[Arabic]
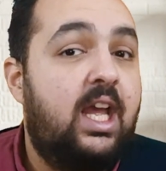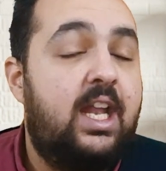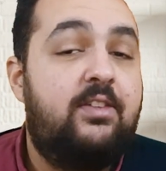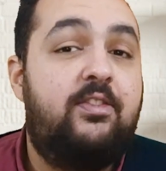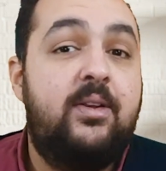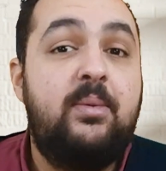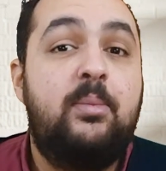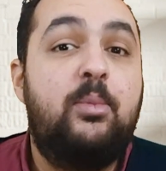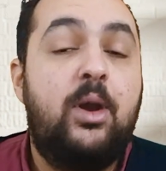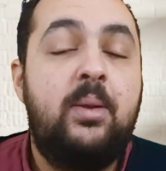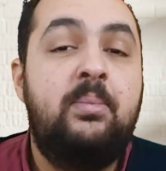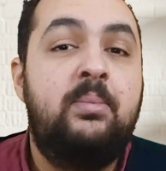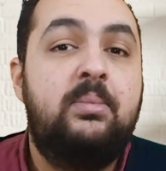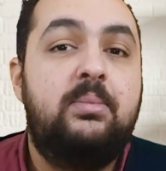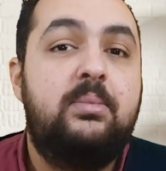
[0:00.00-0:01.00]
الفيلم
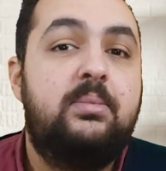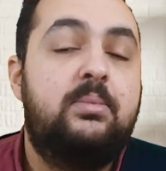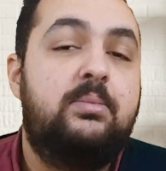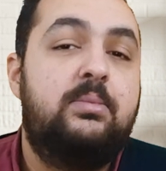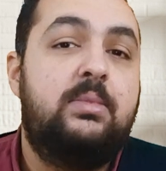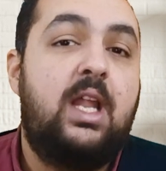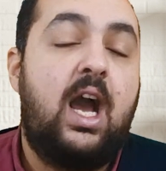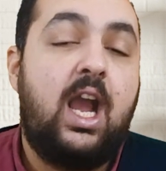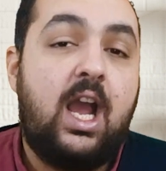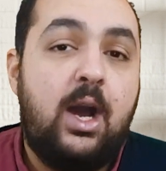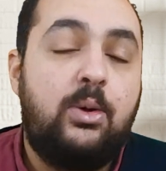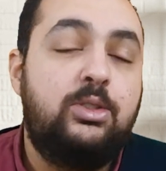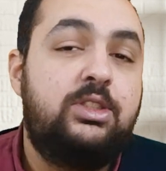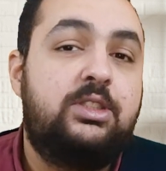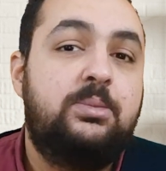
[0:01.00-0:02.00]
مهم
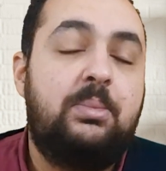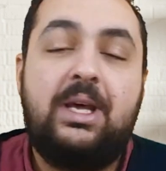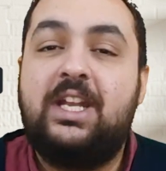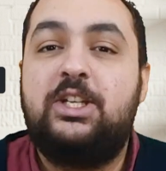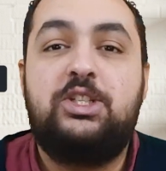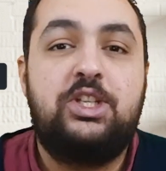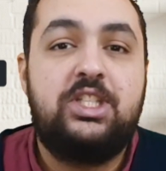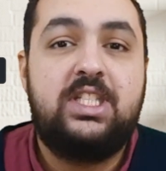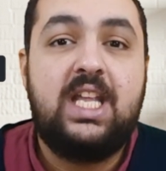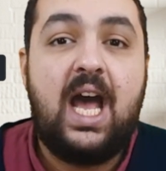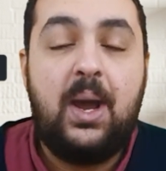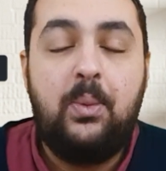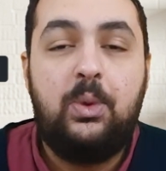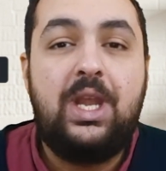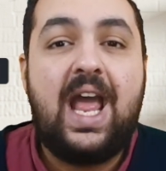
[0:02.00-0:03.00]
لاكونت مانجرز
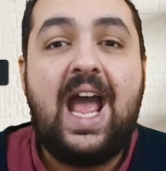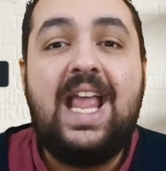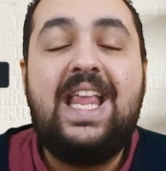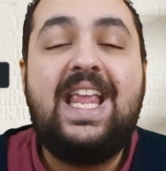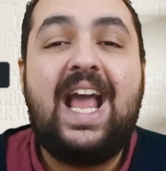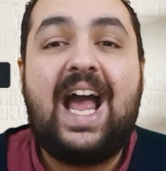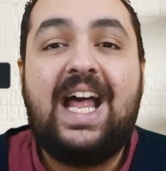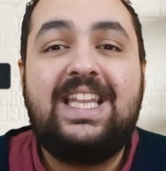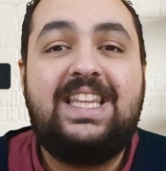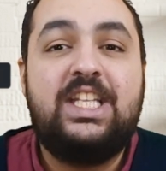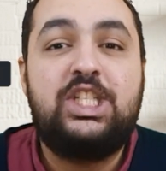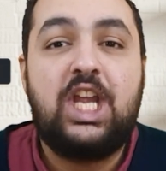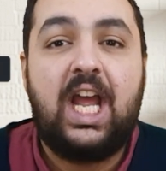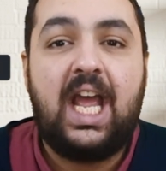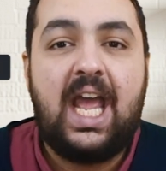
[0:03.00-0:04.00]
او لاي حد
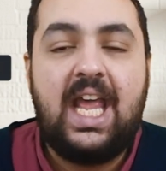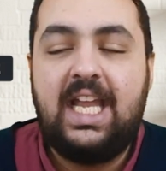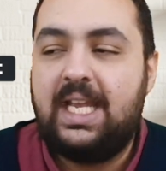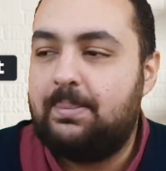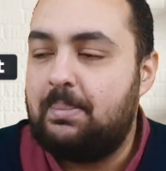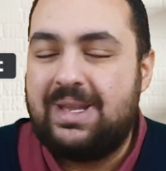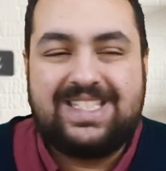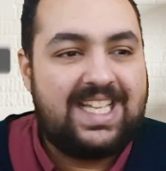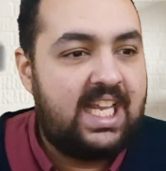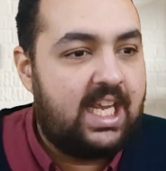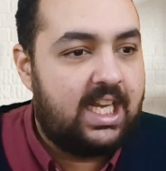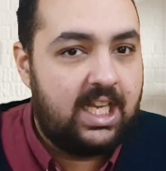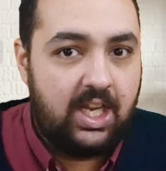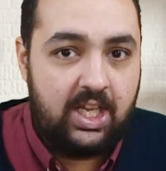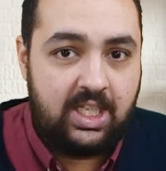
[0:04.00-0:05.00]
شغال ماسك
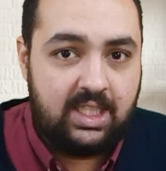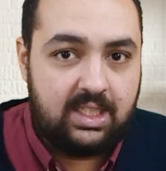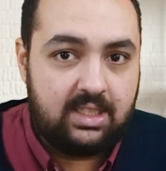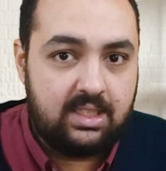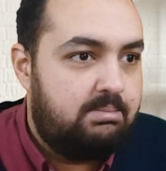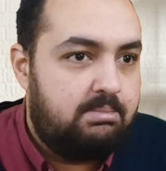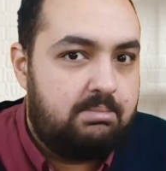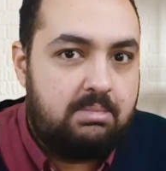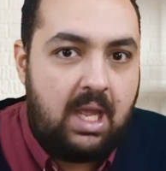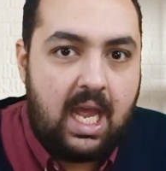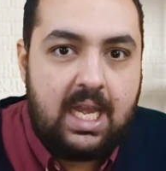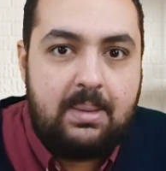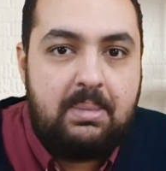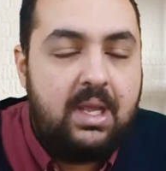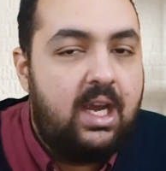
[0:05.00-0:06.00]
كلاينت
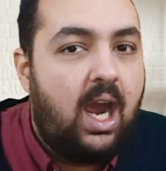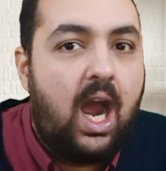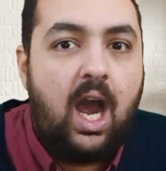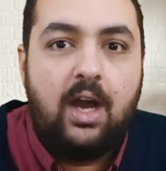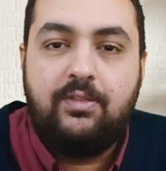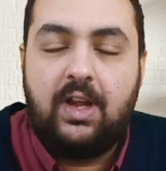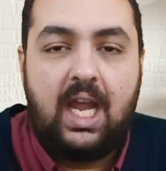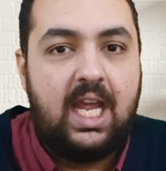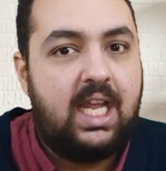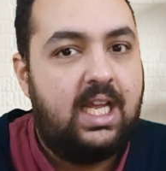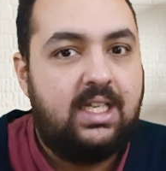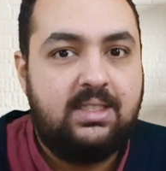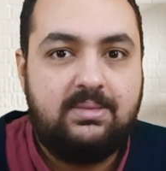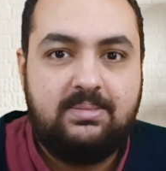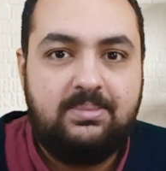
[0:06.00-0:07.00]
يعني بيرعاه في
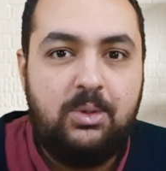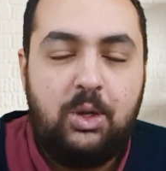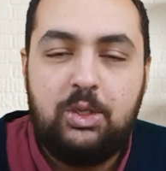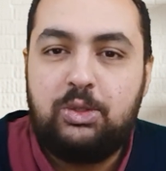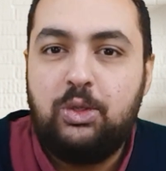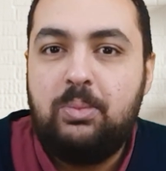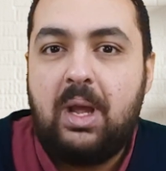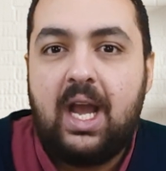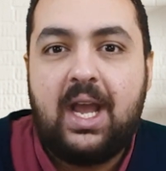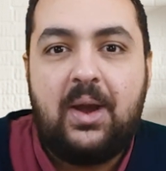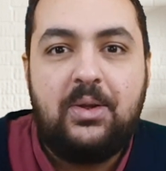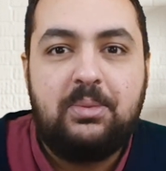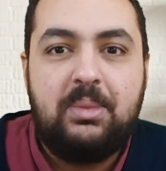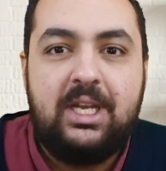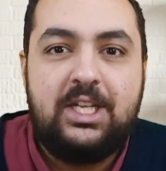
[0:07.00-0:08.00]
حاجه ممكن تقول بقى
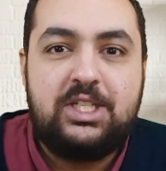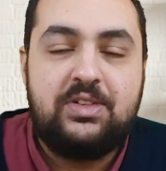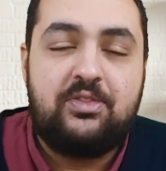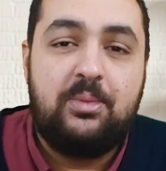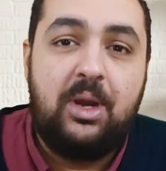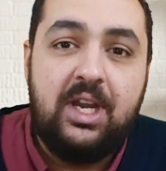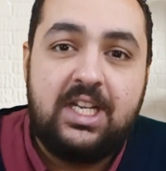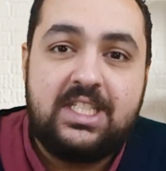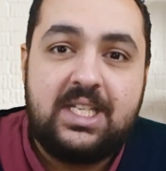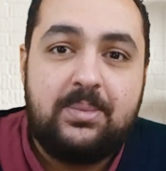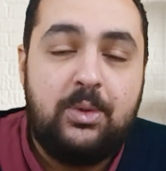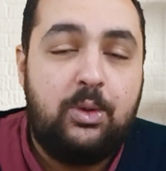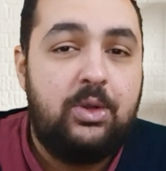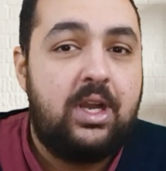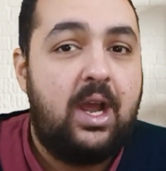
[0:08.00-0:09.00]
اكونت مانجر في ماركتنج
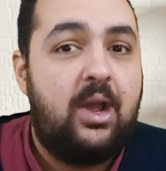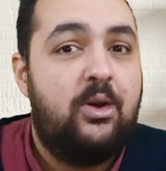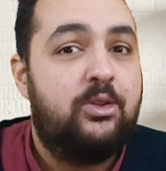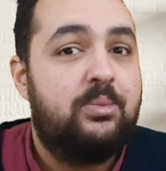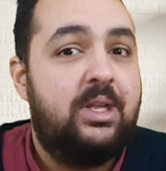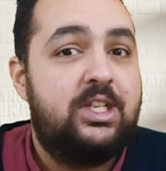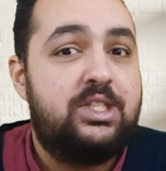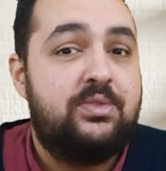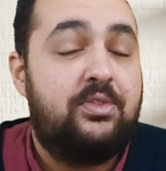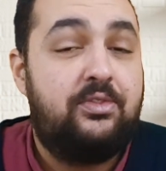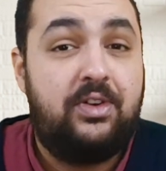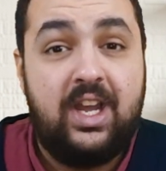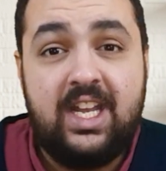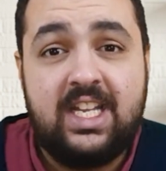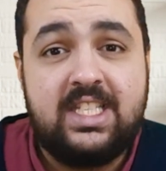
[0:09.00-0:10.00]
ممكن اكونت مانجر في
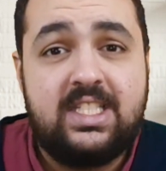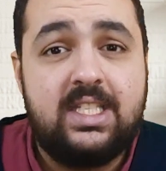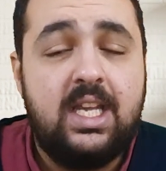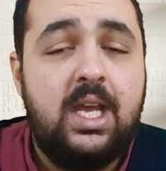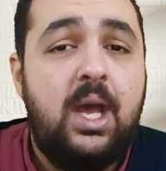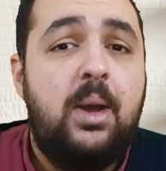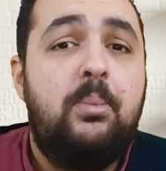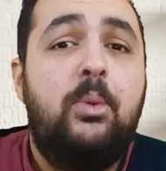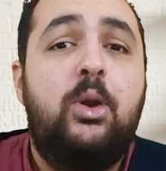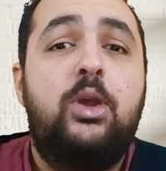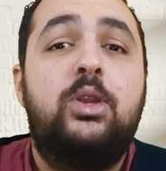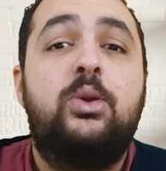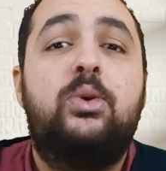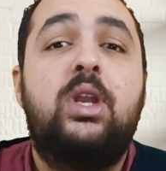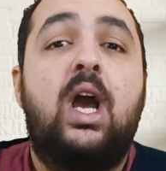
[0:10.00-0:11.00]
فاينانس
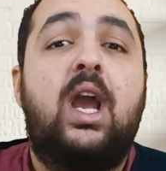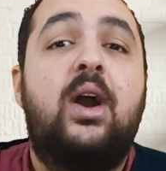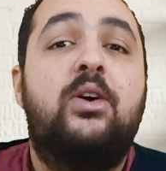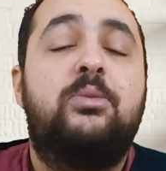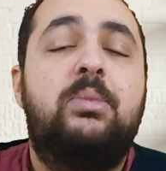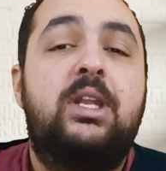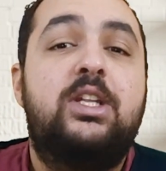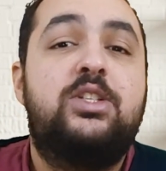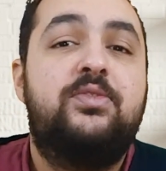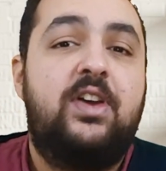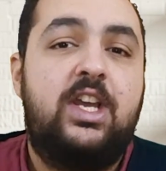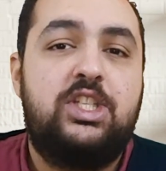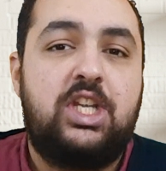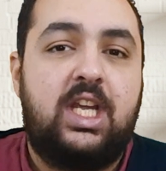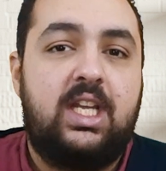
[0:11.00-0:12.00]
ممكن يكون اكونت مانجر في
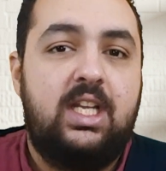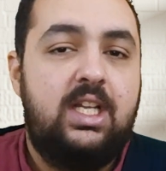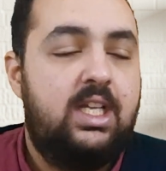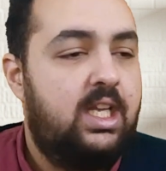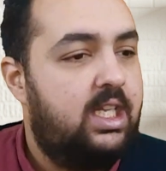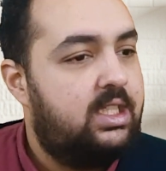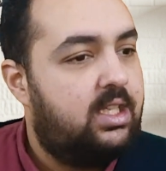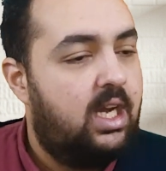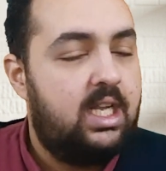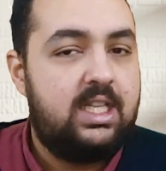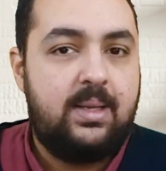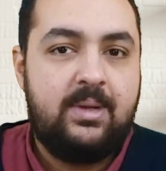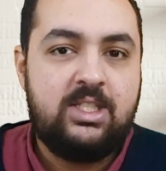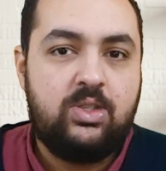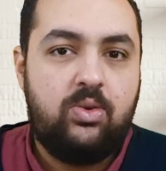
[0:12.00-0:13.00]
اي شكل انت راجل
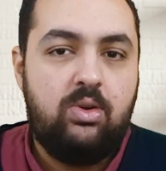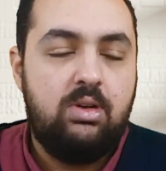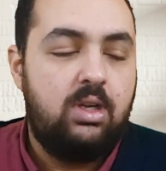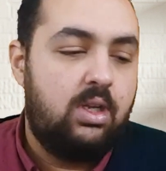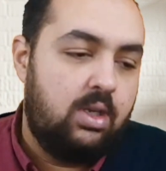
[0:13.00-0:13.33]
ده ماسكه